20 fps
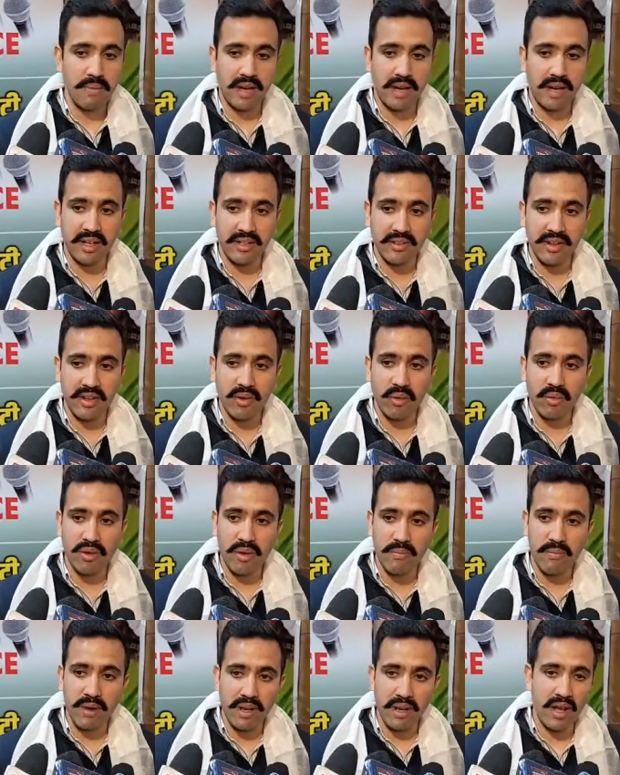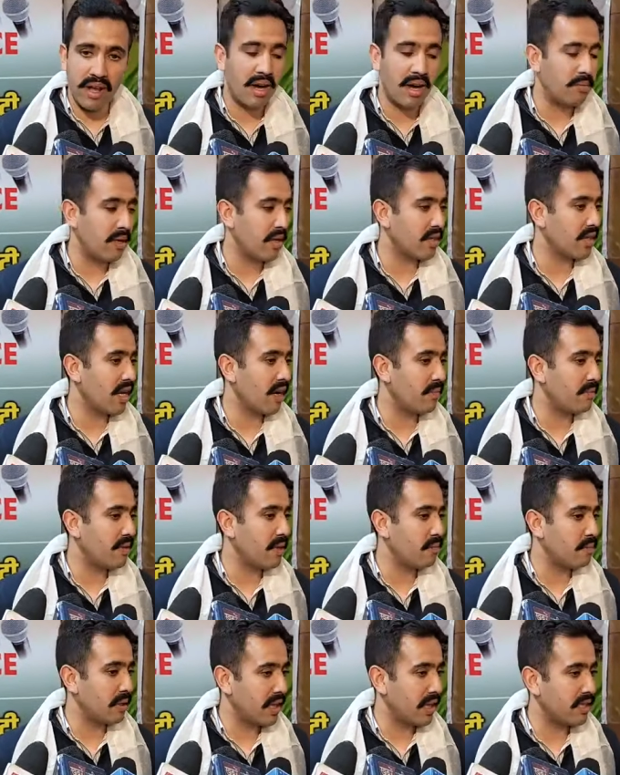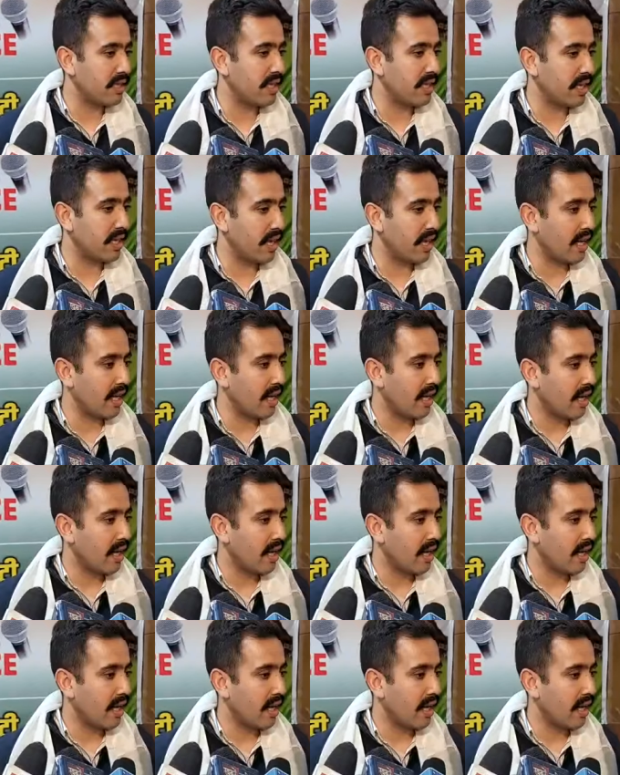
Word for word: पार्टी से क्योंकि मैंने हमेशा अपने पिताजी के